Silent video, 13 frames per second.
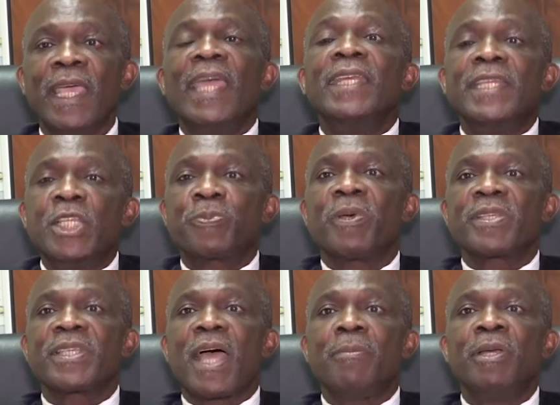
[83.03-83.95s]

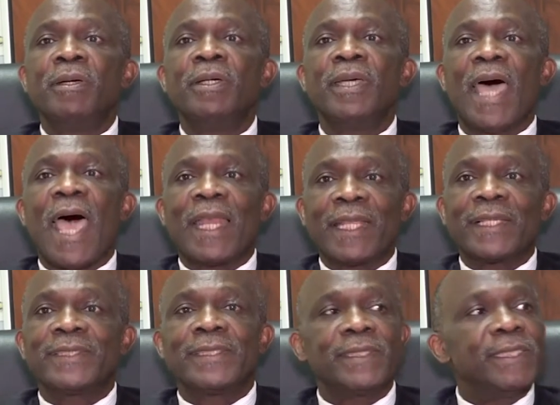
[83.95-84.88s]
indispensable à
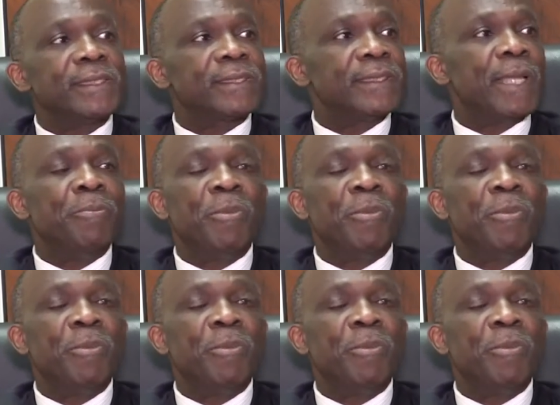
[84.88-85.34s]
l'exercice des,